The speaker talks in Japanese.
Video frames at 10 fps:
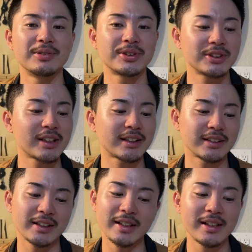普通だった
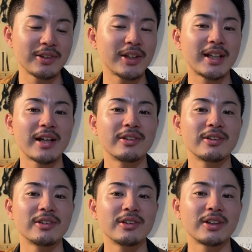ら絶対二塁いけ
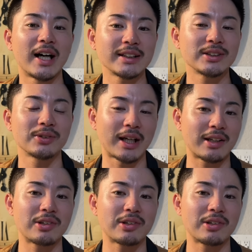るはずの打